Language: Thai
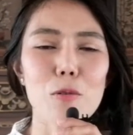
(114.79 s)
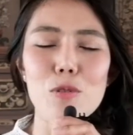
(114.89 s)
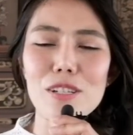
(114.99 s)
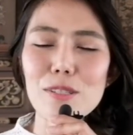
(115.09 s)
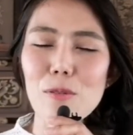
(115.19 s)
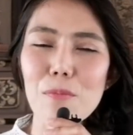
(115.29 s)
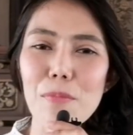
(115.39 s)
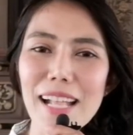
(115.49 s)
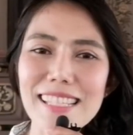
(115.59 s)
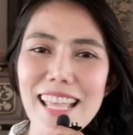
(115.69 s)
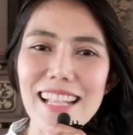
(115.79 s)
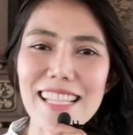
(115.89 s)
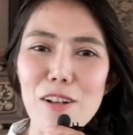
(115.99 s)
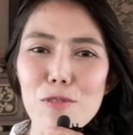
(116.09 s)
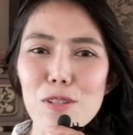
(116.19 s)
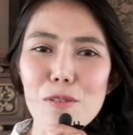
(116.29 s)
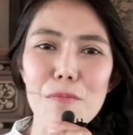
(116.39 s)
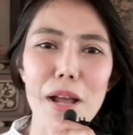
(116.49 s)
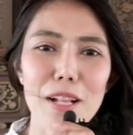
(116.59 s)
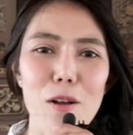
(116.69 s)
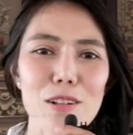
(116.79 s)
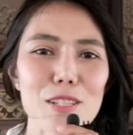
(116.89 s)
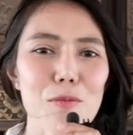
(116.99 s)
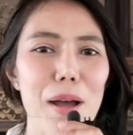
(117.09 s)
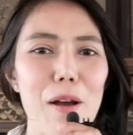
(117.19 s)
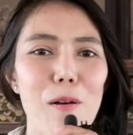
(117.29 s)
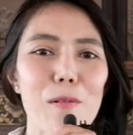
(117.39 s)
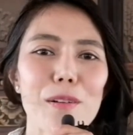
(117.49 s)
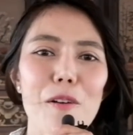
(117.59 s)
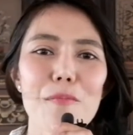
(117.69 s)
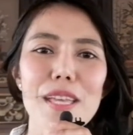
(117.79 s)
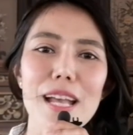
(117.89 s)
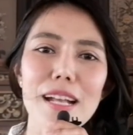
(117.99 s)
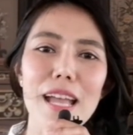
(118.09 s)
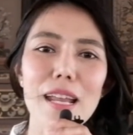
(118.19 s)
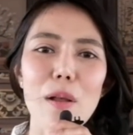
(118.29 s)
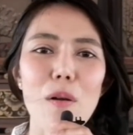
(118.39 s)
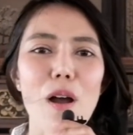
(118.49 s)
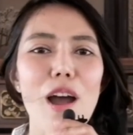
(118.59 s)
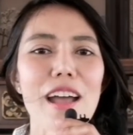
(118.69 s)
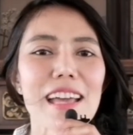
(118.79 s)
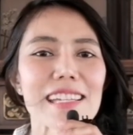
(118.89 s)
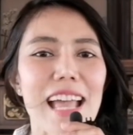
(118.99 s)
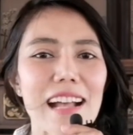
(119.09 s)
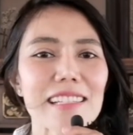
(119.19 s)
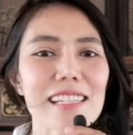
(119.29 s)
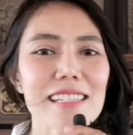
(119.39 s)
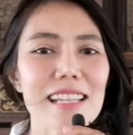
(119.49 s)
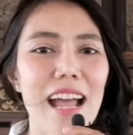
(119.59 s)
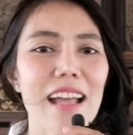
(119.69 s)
คุณสมบัติแจกแจงคุณสมบัติของเจ้าบ่าวของเรามียังไงแล้วก็อยากที่จะ